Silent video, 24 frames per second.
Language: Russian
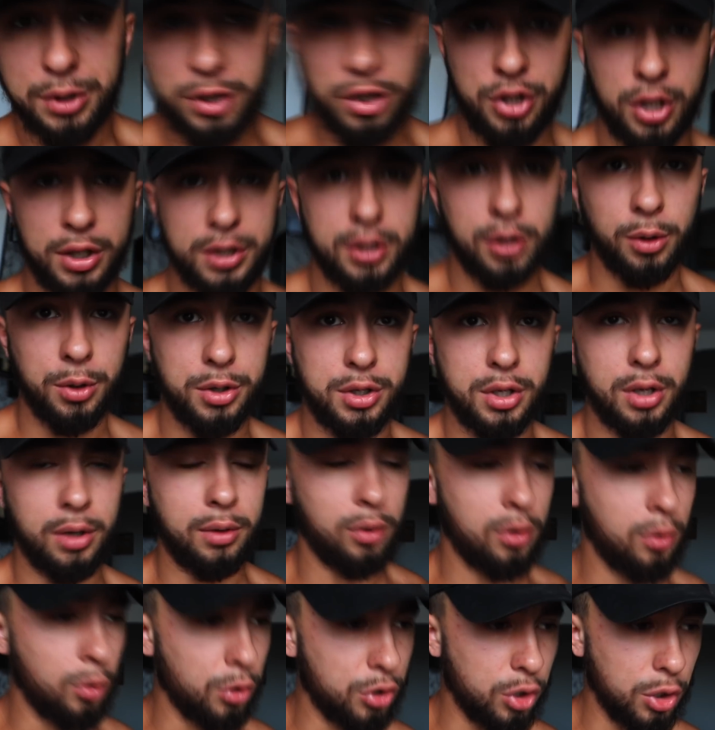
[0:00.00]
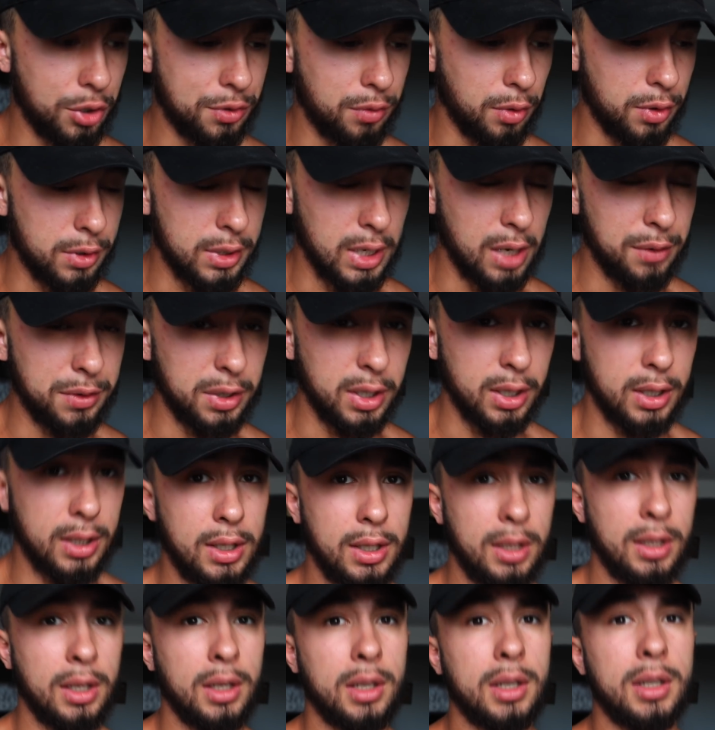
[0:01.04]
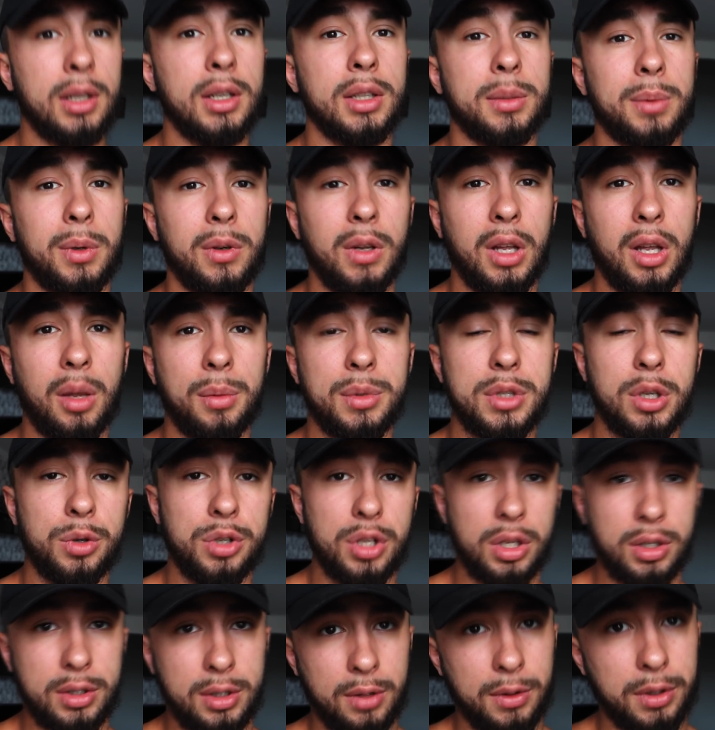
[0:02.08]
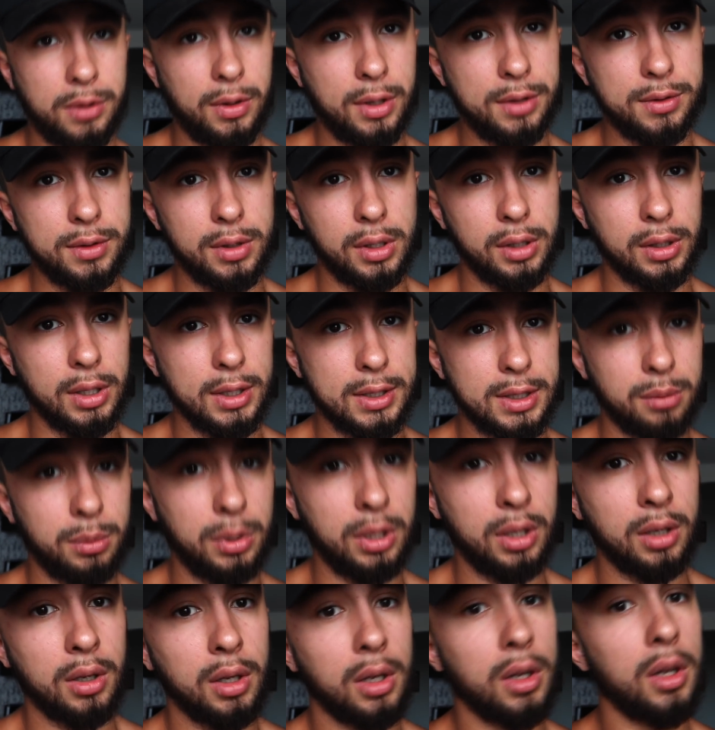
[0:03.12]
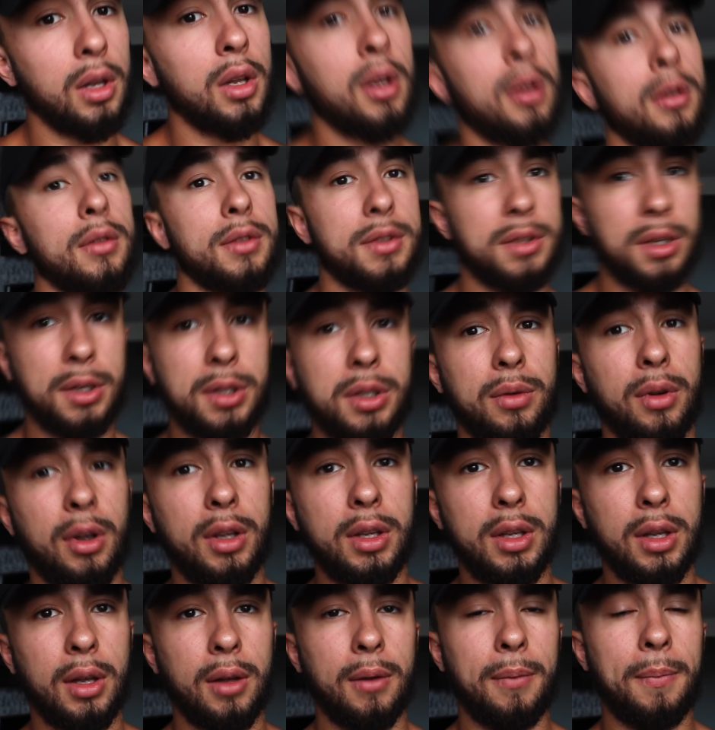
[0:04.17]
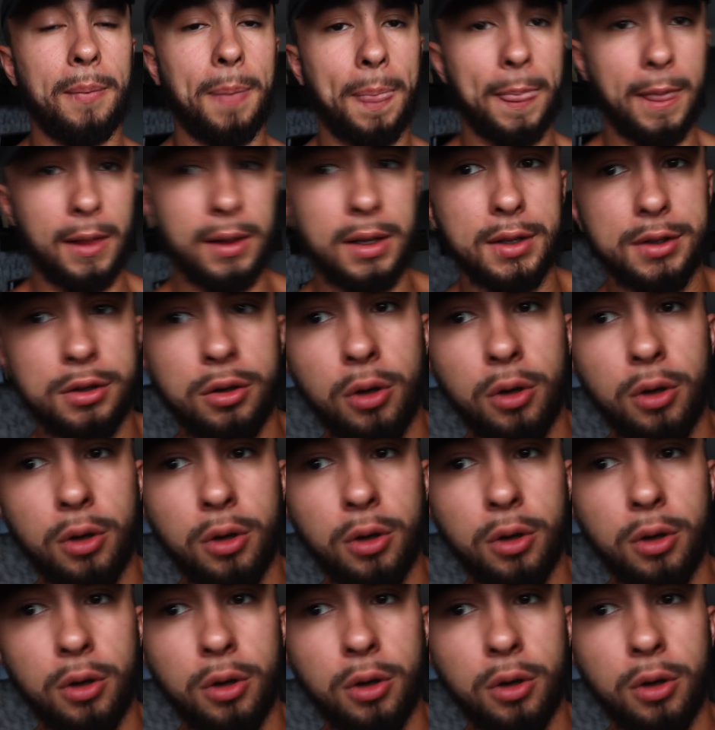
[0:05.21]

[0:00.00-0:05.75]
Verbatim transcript: сейчас, короче, кушали свой завтрак и отправляемся уже, соответственно, на сами соревнования. Let's